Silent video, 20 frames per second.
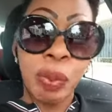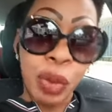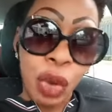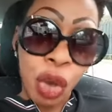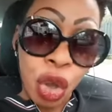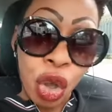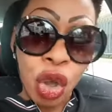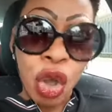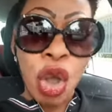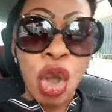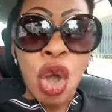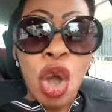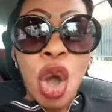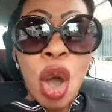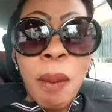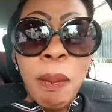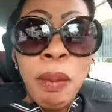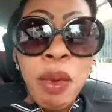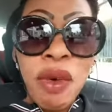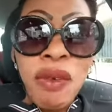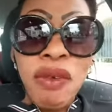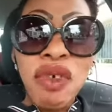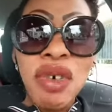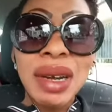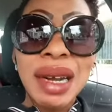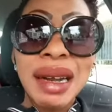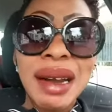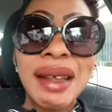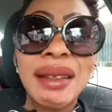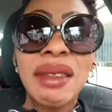peur pour
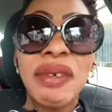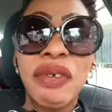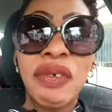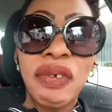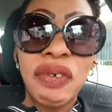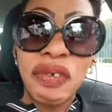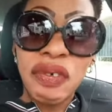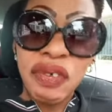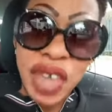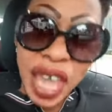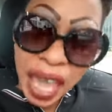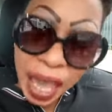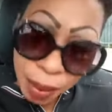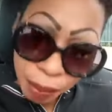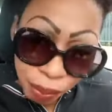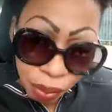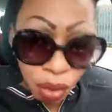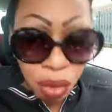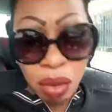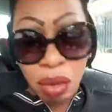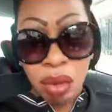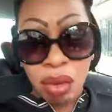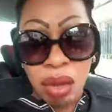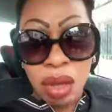vous rendre faible.